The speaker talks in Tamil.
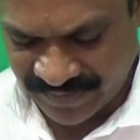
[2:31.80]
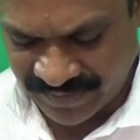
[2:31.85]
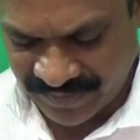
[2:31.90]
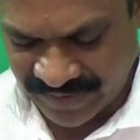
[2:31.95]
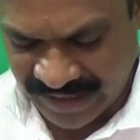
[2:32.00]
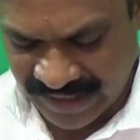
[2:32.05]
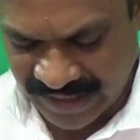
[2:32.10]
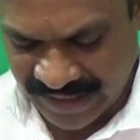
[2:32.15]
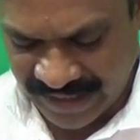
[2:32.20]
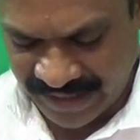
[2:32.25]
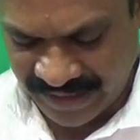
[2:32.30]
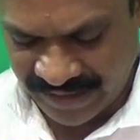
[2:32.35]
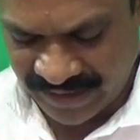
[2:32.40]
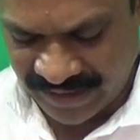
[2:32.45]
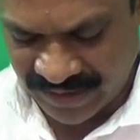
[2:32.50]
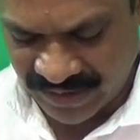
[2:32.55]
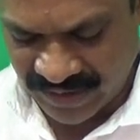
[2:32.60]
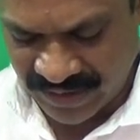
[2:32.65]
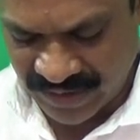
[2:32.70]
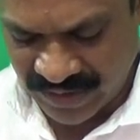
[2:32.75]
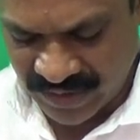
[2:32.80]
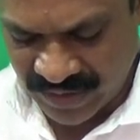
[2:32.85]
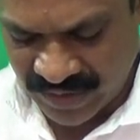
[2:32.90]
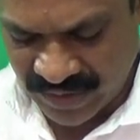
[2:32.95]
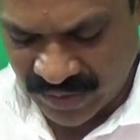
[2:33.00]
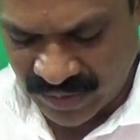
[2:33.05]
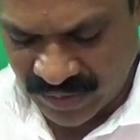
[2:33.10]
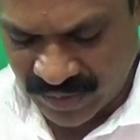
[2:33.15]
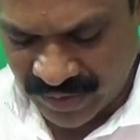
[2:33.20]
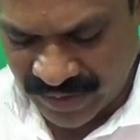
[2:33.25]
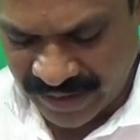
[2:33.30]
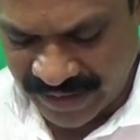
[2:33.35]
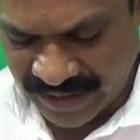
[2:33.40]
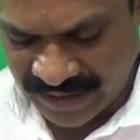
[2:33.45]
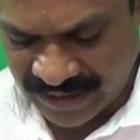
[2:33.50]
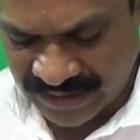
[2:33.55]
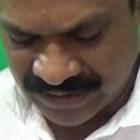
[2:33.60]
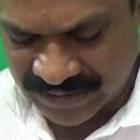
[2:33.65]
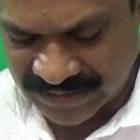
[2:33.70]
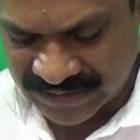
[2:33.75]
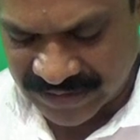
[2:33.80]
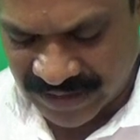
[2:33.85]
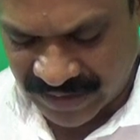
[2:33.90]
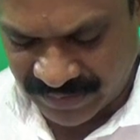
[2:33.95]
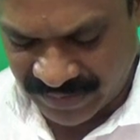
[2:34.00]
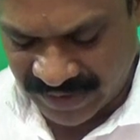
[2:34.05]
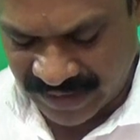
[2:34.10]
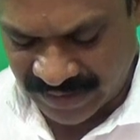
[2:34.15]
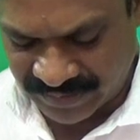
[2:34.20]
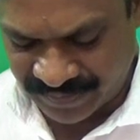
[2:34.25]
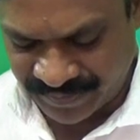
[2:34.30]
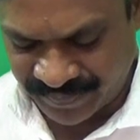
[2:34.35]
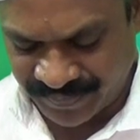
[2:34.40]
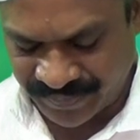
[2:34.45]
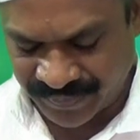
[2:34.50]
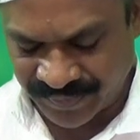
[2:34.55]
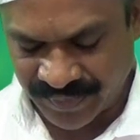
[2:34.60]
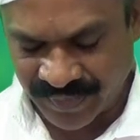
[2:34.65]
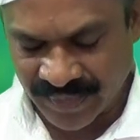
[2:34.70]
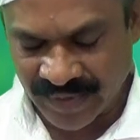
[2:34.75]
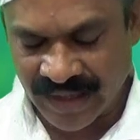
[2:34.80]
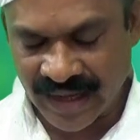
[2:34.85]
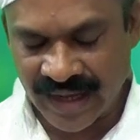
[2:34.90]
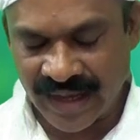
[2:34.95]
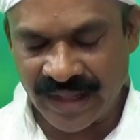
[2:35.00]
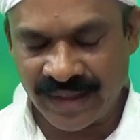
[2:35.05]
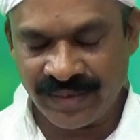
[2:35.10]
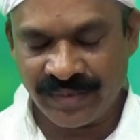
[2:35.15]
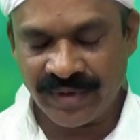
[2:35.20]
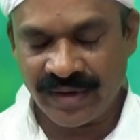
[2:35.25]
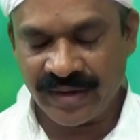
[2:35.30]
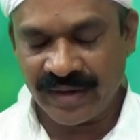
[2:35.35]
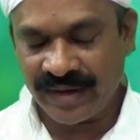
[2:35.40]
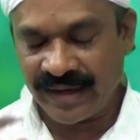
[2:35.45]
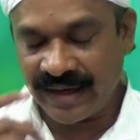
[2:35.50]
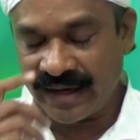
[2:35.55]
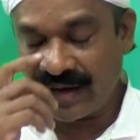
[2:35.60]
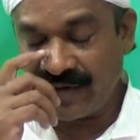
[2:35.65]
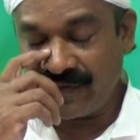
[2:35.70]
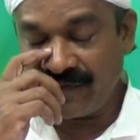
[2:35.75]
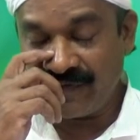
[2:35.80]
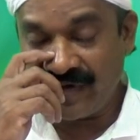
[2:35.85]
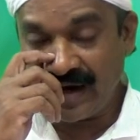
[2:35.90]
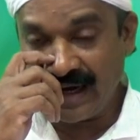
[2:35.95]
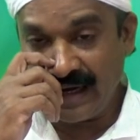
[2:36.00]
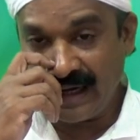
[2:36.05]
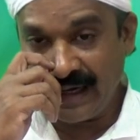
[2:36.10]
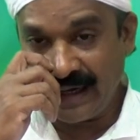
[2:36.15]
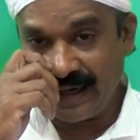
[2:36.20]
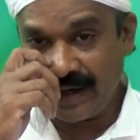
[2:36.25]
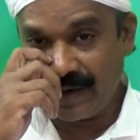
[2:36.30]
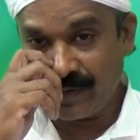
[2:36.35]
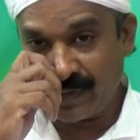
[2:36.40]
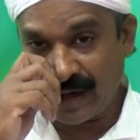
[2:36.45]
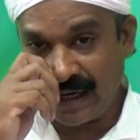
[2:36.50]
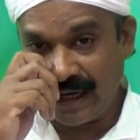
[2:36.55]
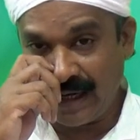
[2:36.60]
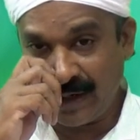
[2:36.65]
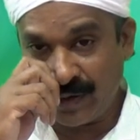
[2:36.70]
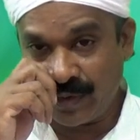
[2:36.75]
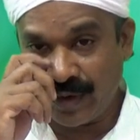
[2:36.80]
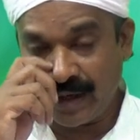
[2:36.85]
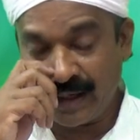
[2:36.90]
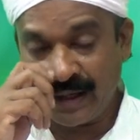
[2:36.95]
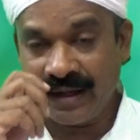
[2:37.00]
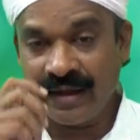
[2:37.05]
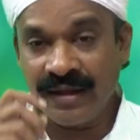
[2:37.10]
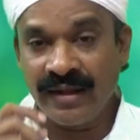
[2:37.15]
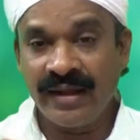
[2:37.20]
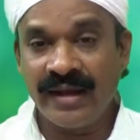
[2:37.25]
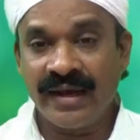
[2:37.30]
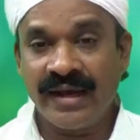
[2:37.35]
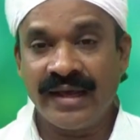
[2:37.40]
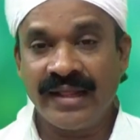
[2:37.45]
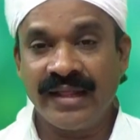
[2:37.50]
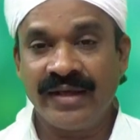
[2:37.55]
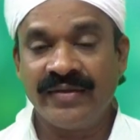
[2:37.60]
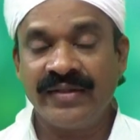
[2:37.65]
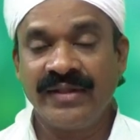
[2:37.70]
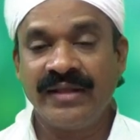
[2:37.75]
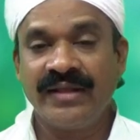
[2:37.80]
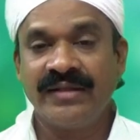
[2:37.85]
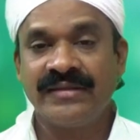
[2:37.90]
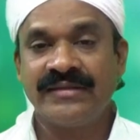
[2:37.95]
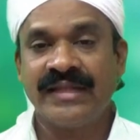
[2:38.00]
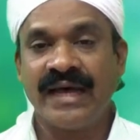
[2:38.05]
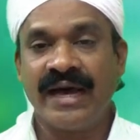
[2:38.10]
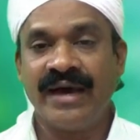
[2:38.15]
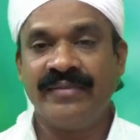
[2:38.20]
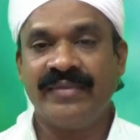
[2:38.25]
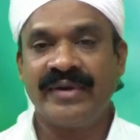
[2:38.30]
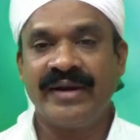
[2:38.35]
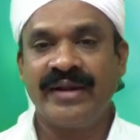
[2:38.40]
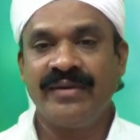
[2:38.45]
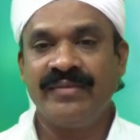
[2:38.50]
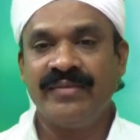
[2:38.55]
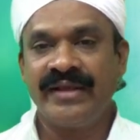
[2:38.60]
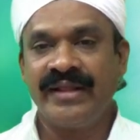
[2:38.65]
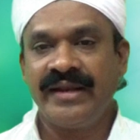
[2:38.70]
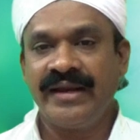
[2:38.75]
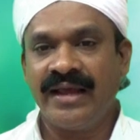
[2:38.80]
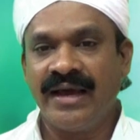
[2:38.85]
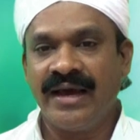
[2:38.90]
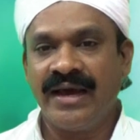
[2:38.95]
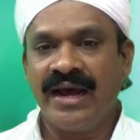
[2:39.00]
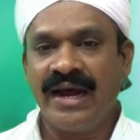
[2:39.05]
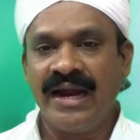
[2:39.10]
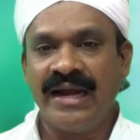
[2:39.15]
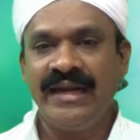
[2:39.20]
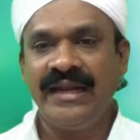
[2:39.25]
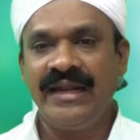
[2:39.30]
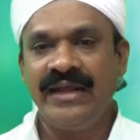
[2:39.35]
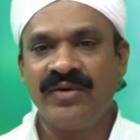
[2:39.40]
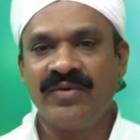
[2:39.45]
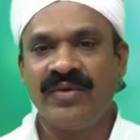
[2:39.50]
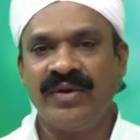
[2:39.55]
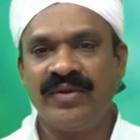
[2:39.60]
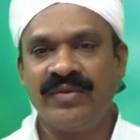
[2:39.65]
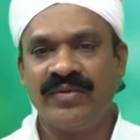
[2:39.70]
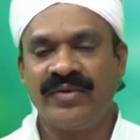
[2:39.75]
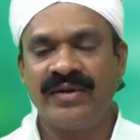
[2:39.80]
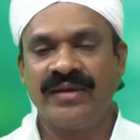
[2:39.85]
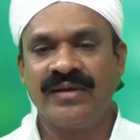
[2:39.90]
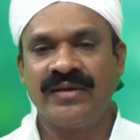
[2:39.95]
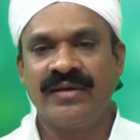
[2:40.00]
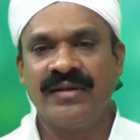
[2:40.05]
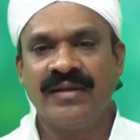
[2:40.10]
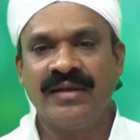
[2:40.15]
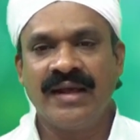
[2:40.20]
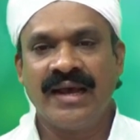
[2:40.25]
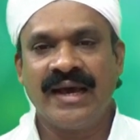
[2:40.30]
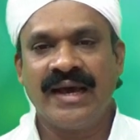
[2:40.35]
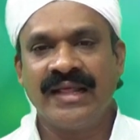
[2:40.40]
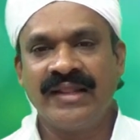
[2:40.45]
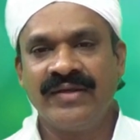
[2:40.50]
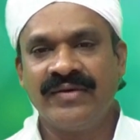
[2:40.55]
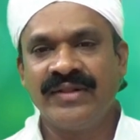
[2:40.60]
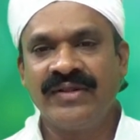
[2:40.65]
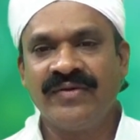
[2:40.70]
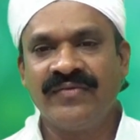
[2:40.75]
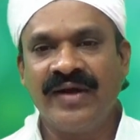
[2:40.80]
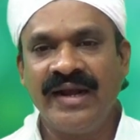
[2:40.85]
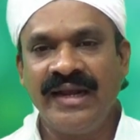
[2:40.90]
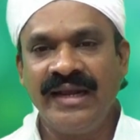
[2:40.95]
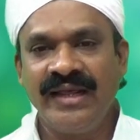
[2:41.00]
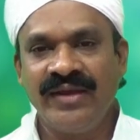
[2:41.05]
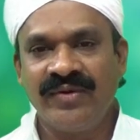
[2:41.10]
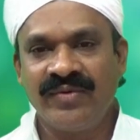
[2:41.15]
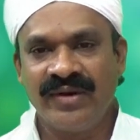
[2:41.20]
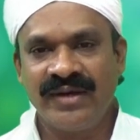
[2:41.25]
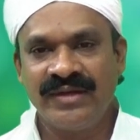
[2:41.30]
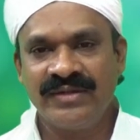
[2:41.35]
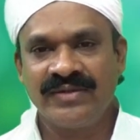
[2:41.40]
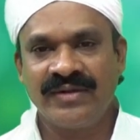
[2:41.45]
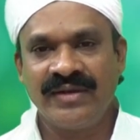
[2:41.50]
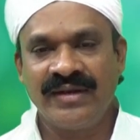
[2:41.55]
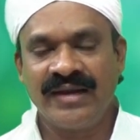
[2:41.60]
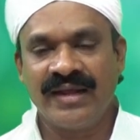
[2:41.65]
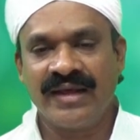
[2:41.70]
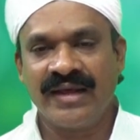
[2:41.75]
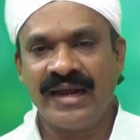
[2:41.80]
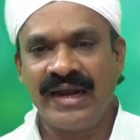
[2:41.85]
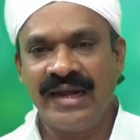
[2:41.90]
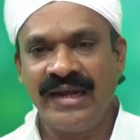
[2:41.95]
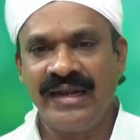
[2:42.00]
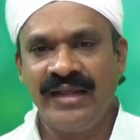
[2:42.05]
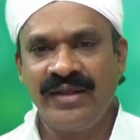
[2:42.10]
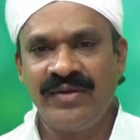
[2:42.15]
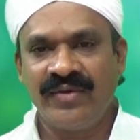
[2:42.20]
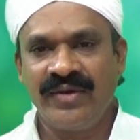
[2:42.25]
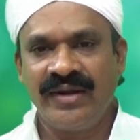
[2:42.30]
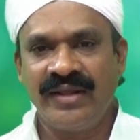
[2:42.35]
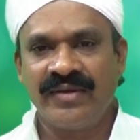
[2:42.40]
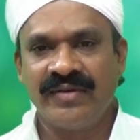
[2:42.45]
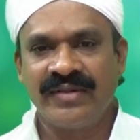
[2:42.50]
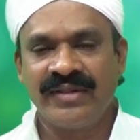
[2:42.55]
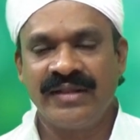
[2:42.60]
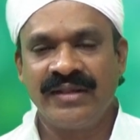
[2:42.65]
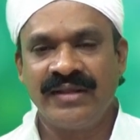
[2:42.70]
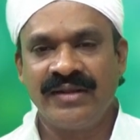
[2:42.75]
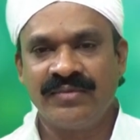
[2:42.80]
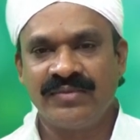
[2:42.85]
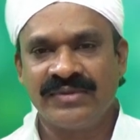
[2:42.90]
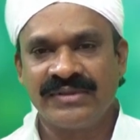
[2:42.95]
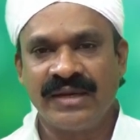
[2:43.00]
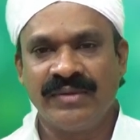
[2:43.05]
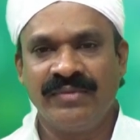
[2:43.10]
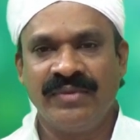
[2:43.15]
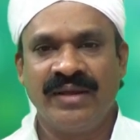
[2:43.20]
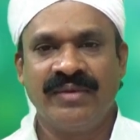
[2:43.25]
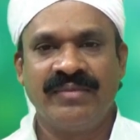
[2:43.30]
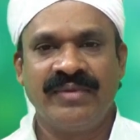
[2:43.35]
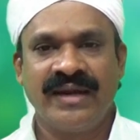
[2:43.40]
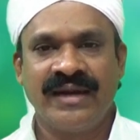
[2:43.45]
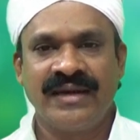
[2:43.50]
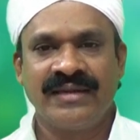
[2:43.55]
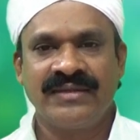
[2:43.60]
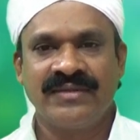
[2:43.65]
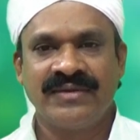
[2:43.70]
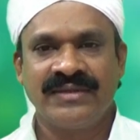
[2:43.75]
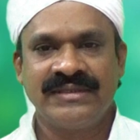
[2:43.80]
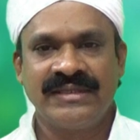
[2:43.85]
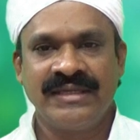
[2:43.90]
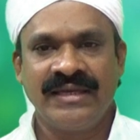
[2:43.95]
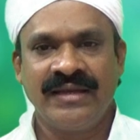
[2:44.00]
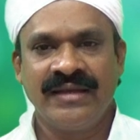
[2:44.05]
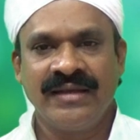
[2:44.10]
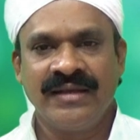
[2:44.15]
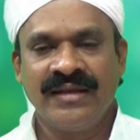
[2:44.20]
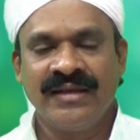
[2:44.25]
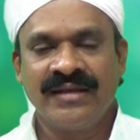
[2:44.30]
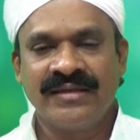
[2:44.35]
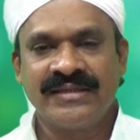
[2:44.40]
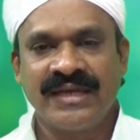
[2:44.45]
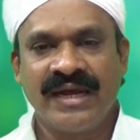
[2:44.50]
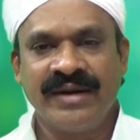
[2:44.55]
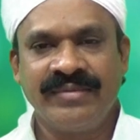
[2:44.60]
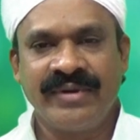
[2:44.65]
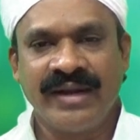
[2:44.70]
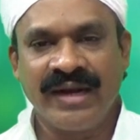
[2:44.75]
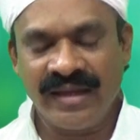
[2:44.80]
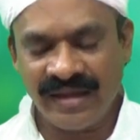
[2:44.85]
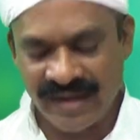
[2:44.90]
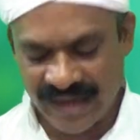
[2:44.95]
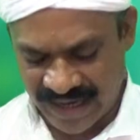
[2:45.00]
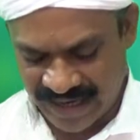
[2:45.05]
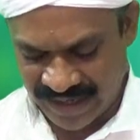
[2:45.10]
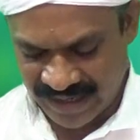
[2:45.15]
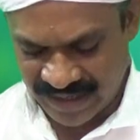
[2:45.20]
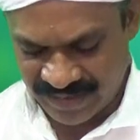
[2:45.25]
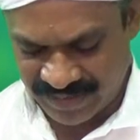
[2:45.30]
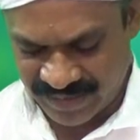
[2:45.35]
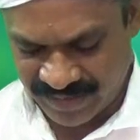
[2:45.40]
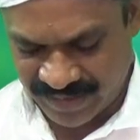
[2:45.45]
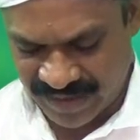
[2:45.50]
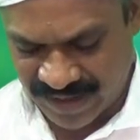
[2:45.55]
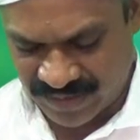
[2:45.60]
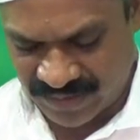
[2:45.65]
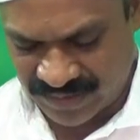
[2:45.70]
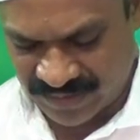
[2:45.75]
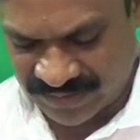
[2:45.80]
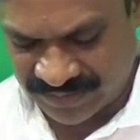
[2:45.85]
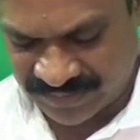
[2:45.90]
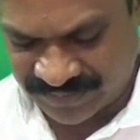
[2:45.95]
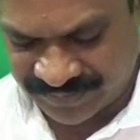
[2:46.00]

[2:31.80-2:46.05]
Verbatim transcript: வெள்ளை கொடி சமுளம் அது போக என்னென்னா வள்ளின்னு வள்ளிக்கொடி அதாவது தாமரை மாதிரியாக அள்ளிக்கொடி உண்டு அதை வந்து வள்ளிக்கொடின்னு சொல்லியிருக்காங்க அள்ளிக்கொடியை வந்து சம்பளமாக எடுத்து வச்சு சாப்பிட்டாலும் காயகல்பமாக ஆகும்